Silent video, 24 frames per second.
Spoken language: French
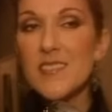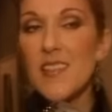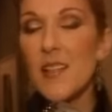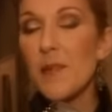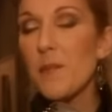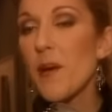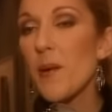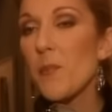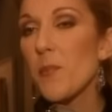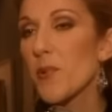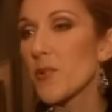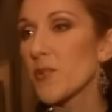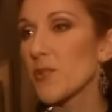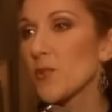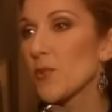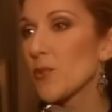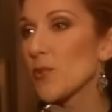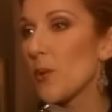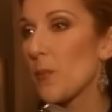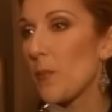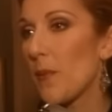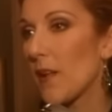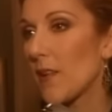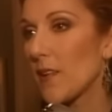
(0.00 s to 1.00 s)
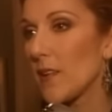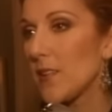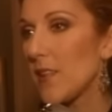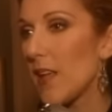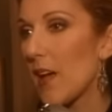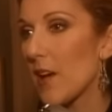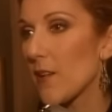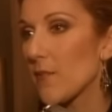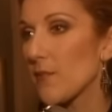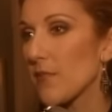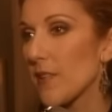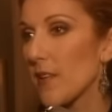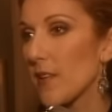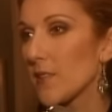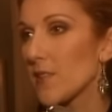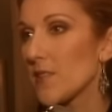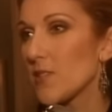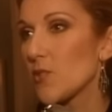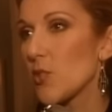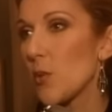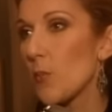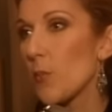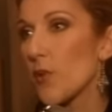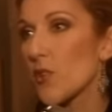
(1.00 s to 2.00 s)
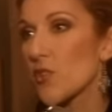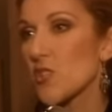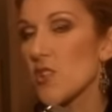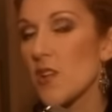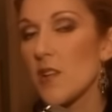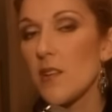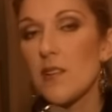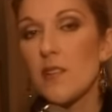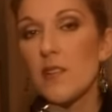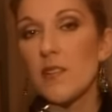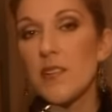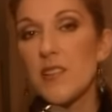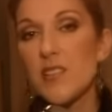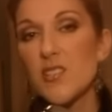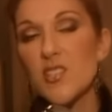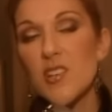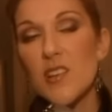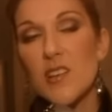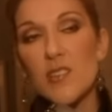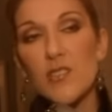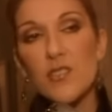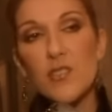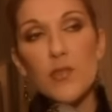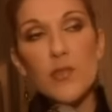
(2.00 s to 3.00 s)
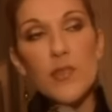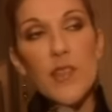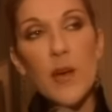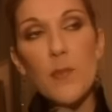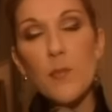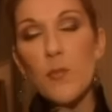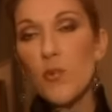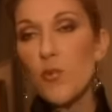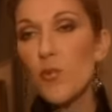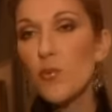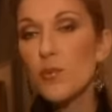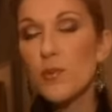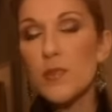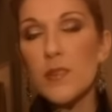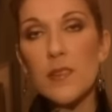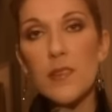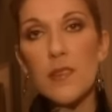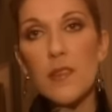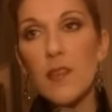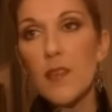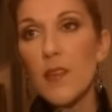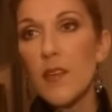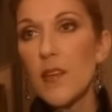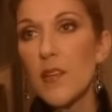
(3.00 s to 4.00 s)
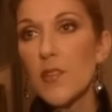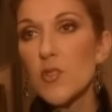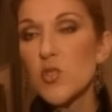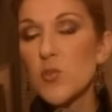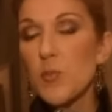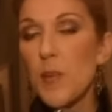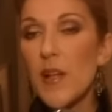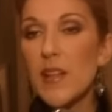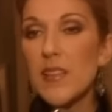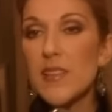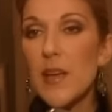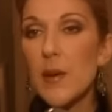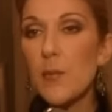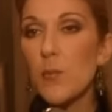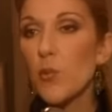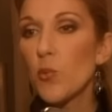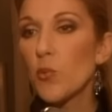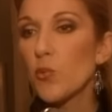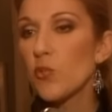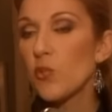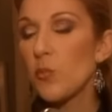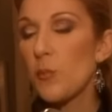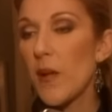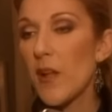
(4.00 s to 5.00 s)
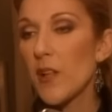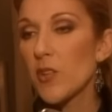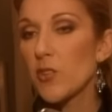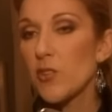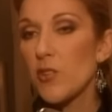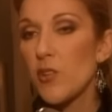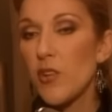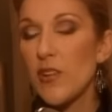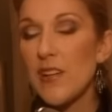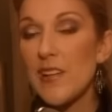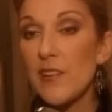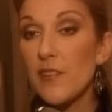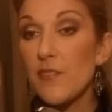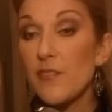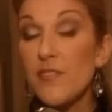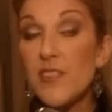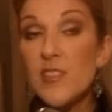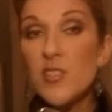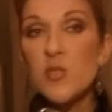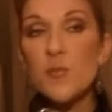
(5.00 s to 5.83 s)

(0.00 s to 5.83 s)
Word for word: tellement pas dur de parler d'enfants. Ce projet-là, les chansons d'amour. Tu parles d'amour, tu parles de la vie,